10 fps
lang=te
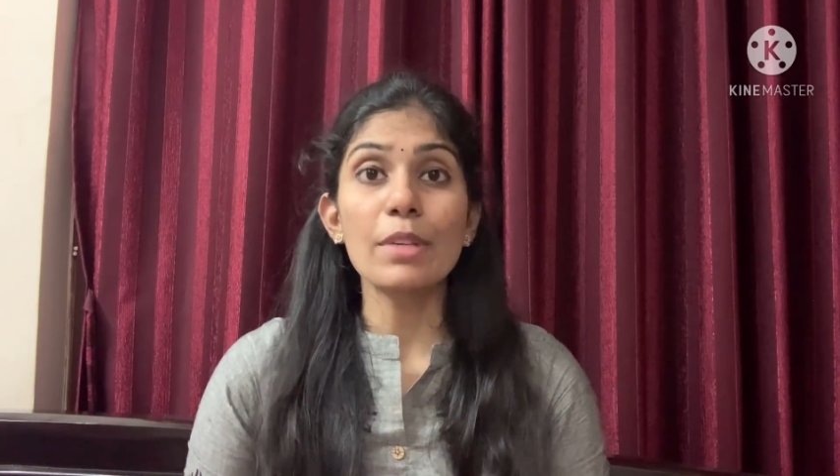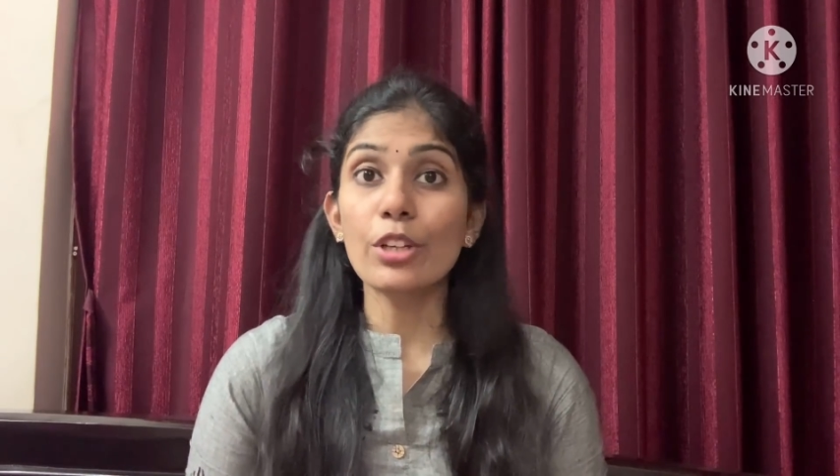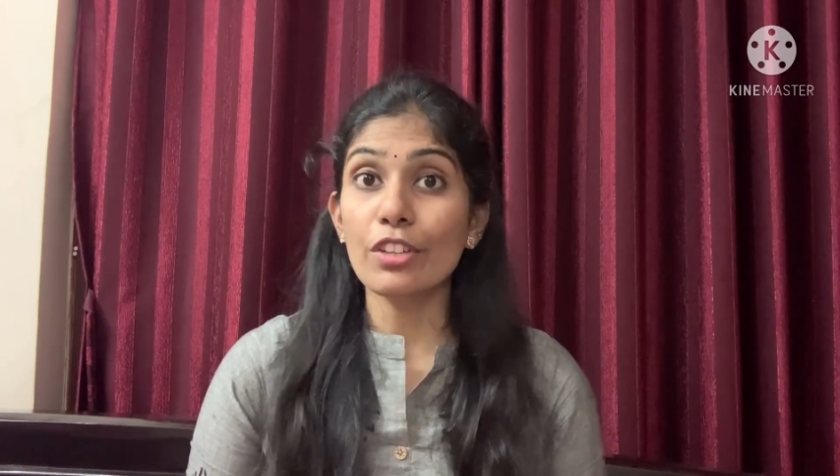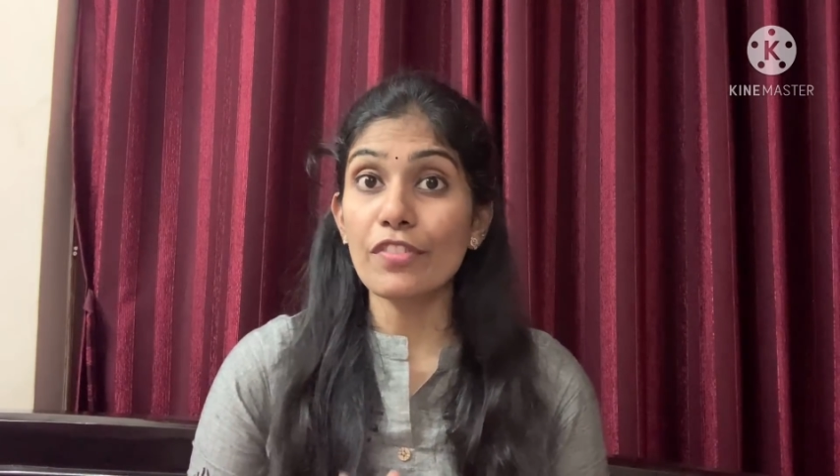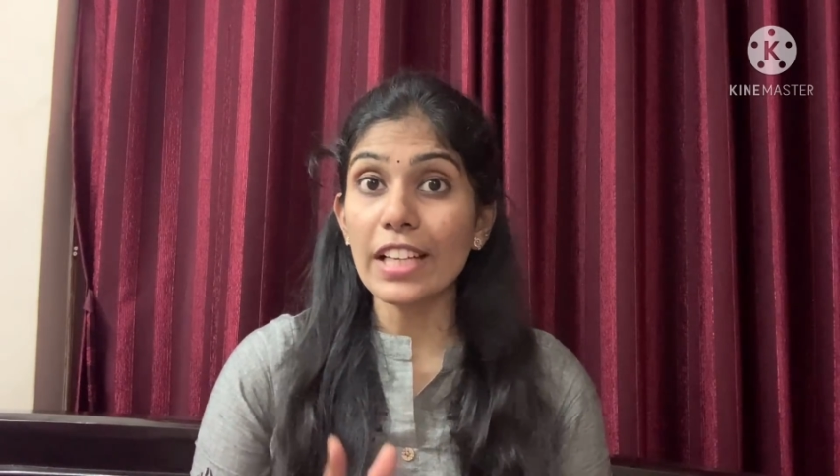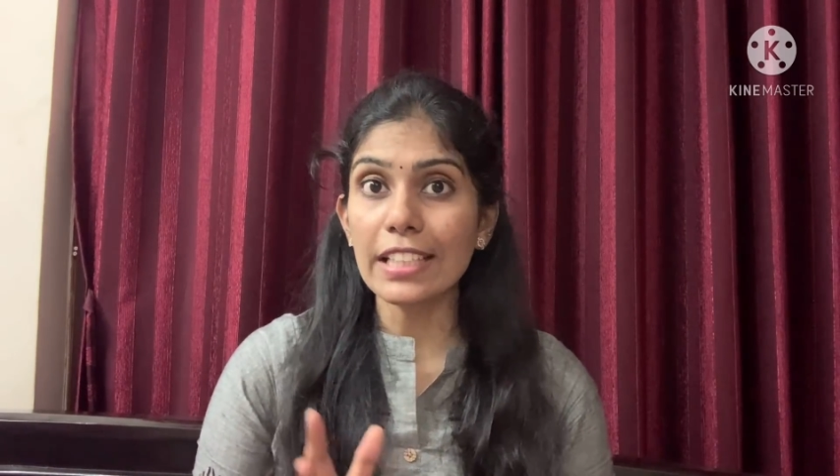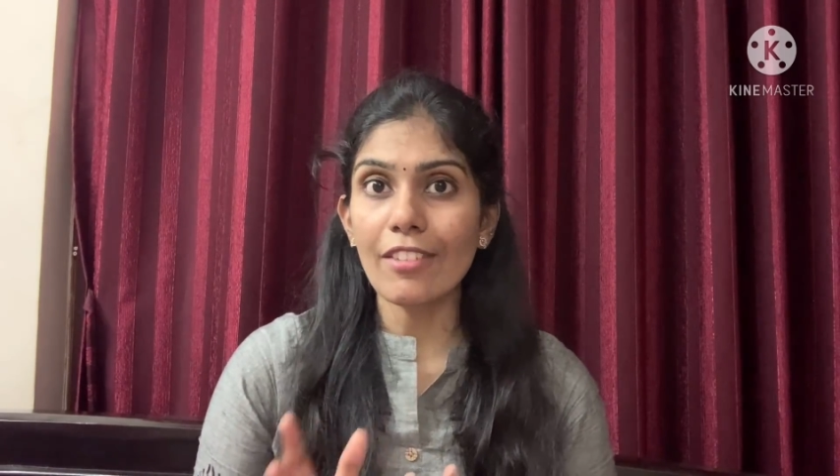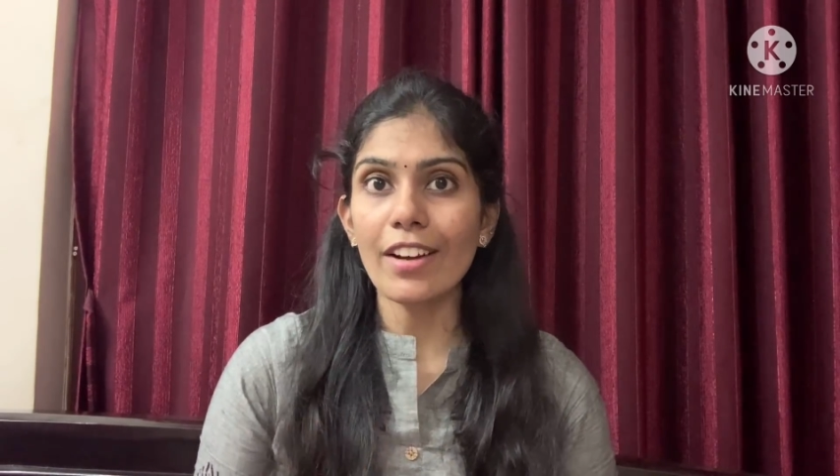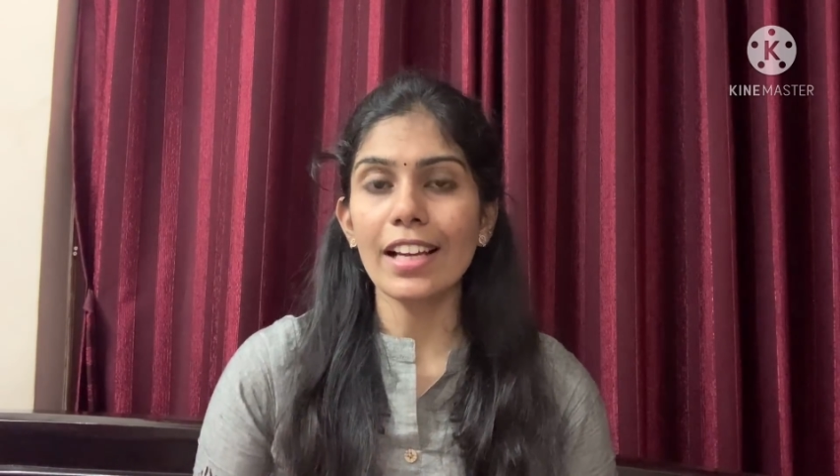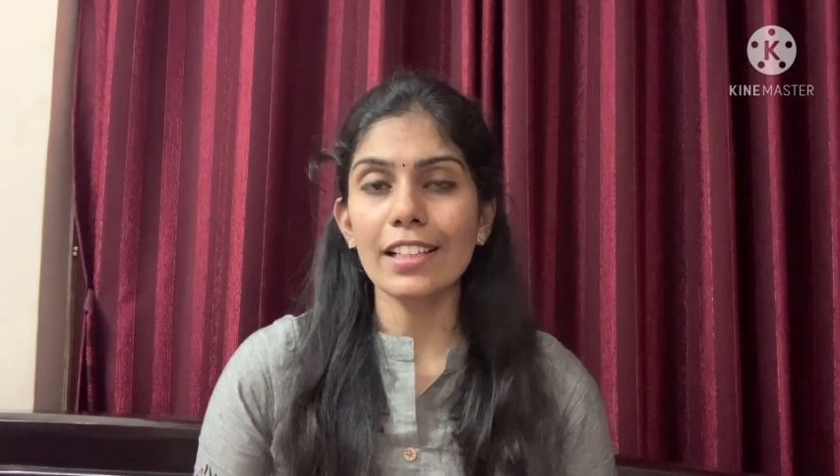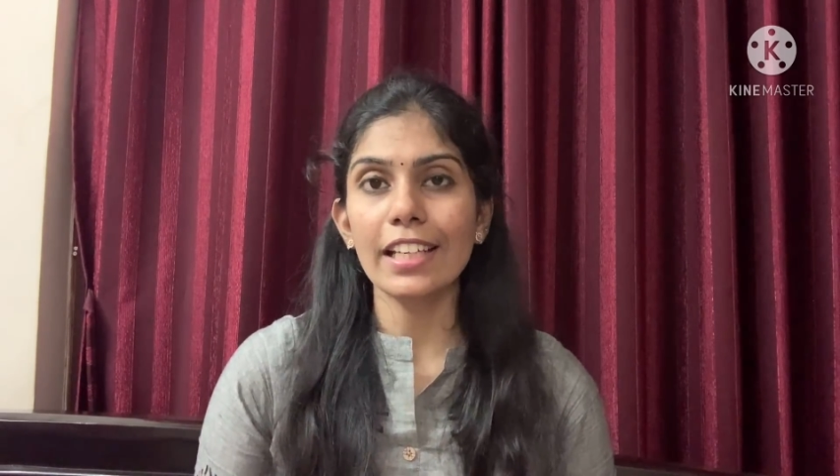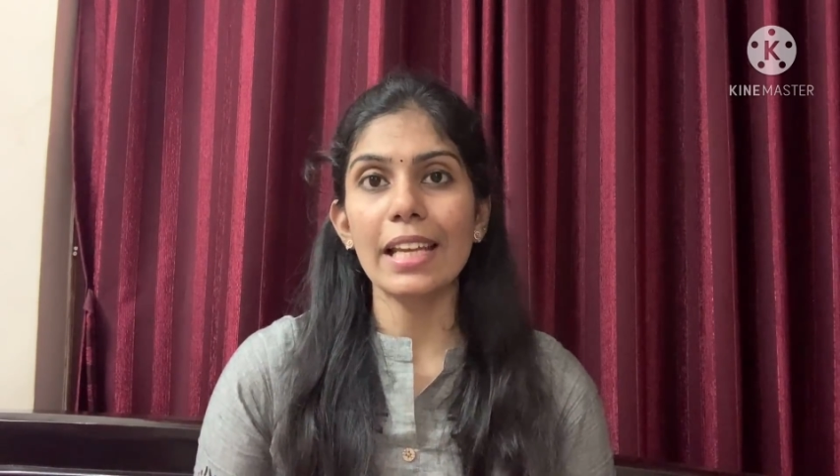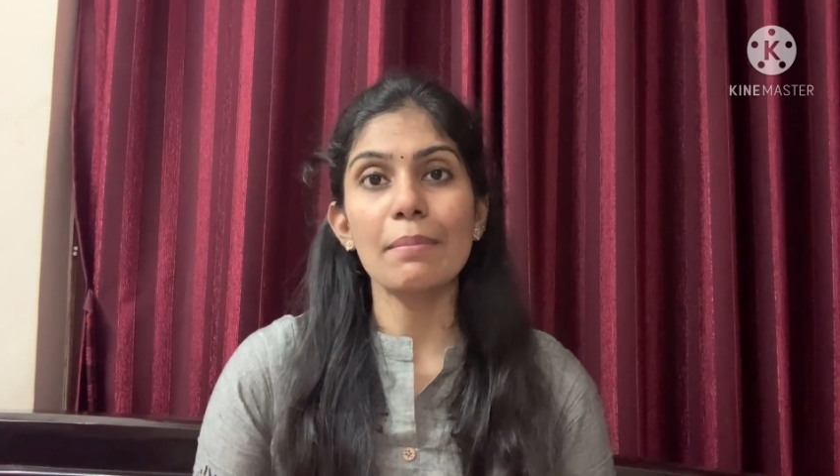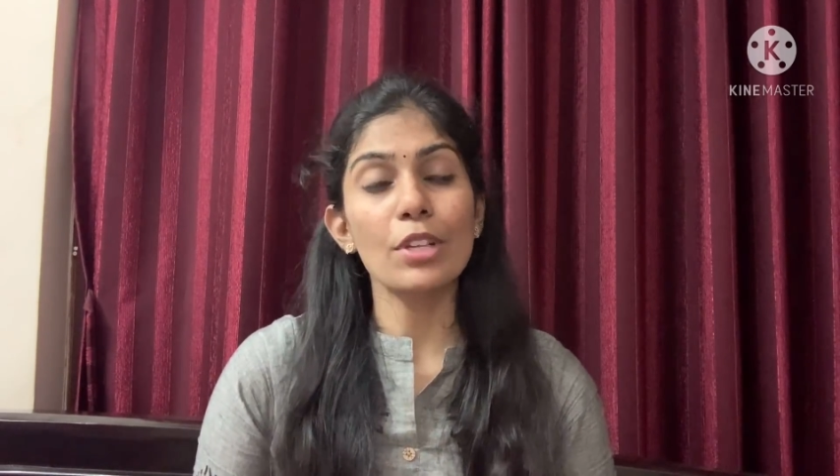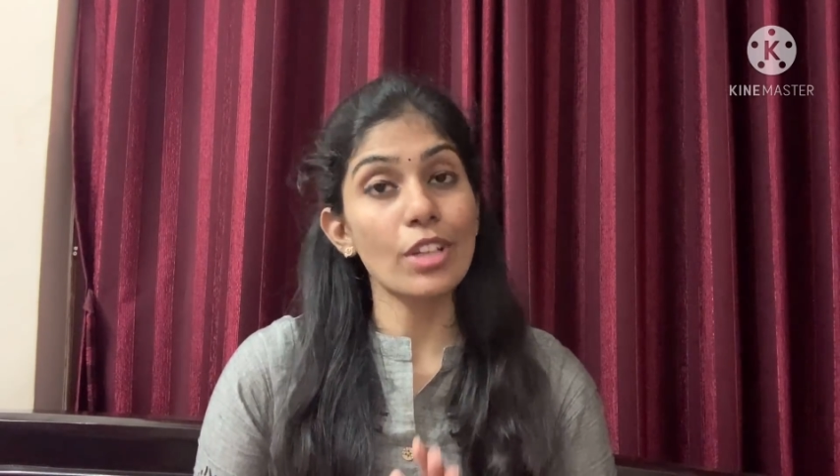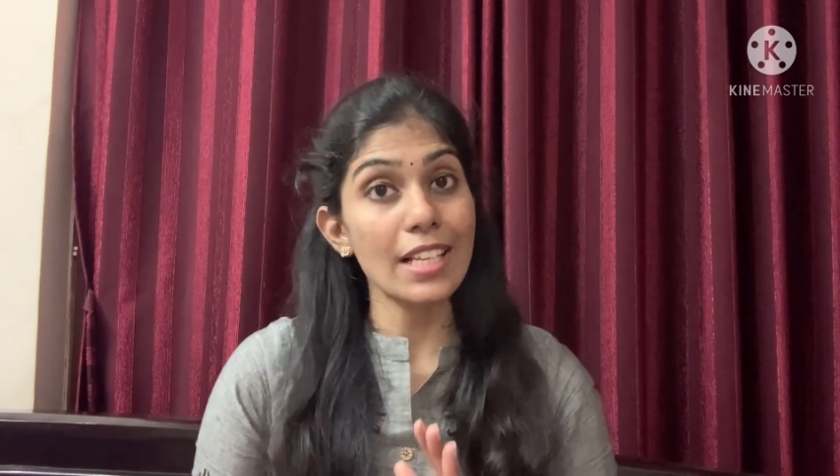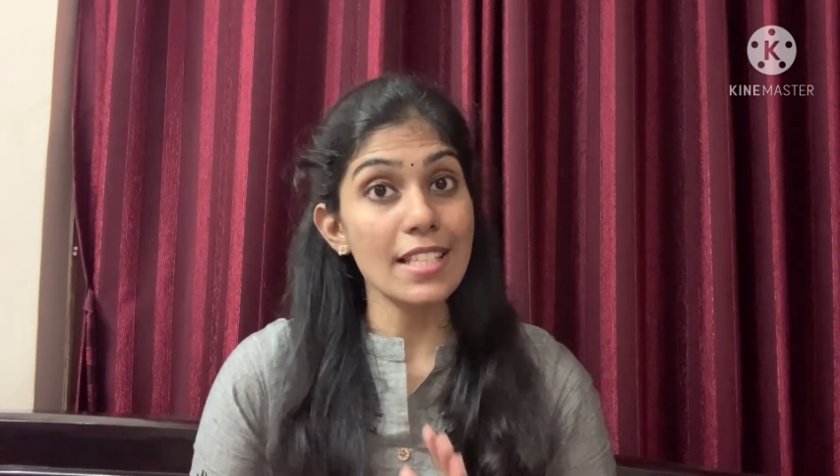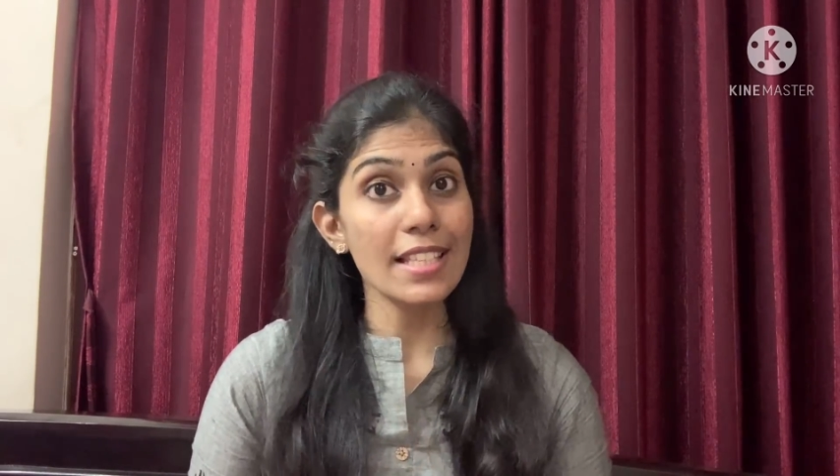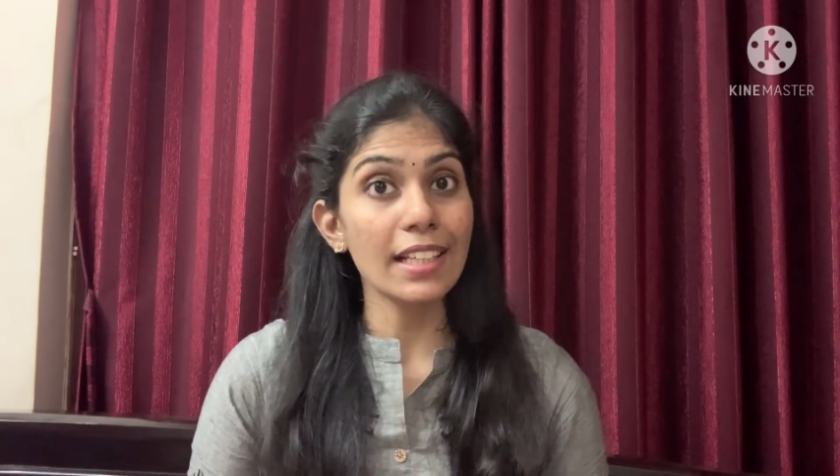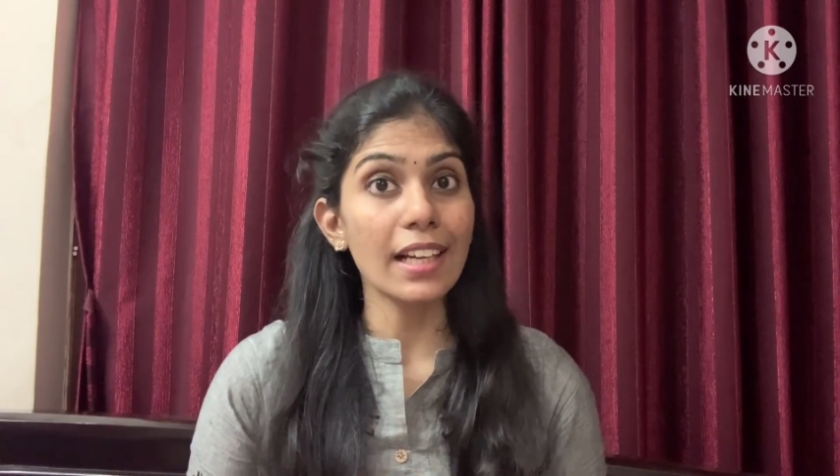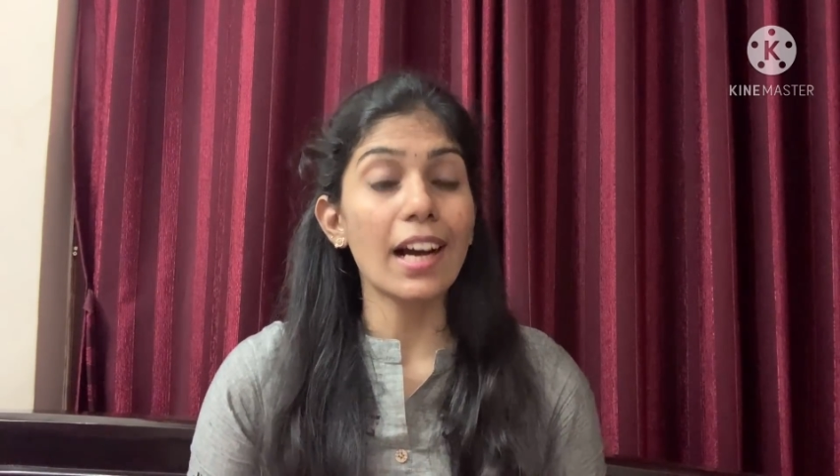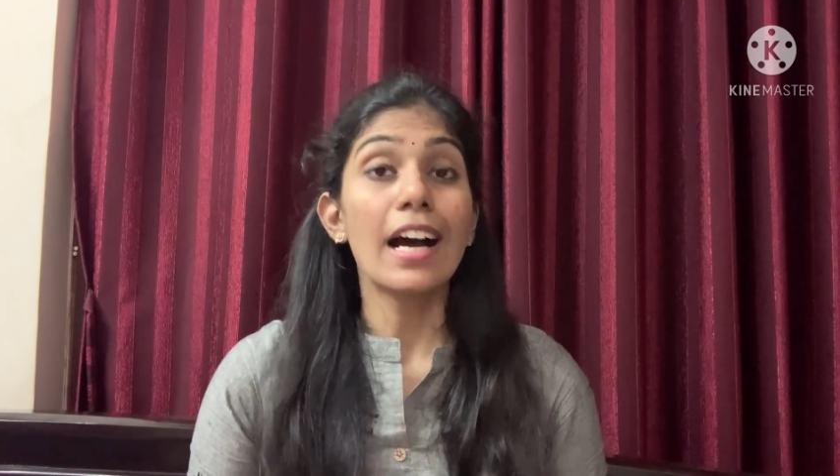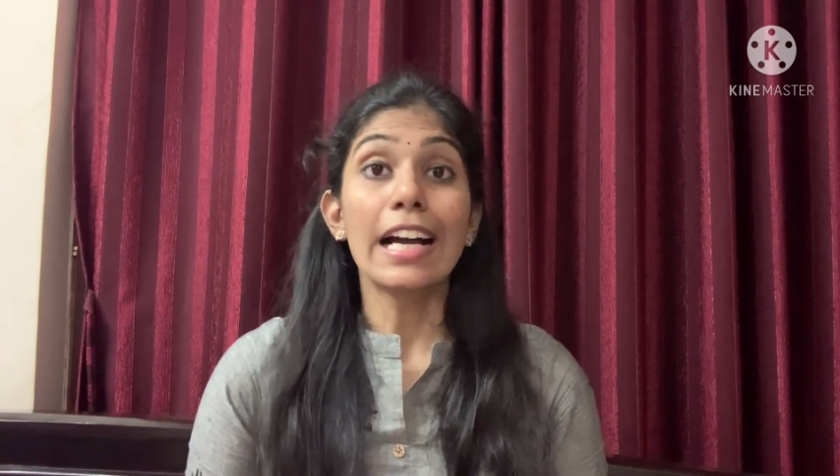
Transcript: మీకు రిఫ్లెక్ట్ అవ్వాలంటే మీరు ఖచ్చితంగా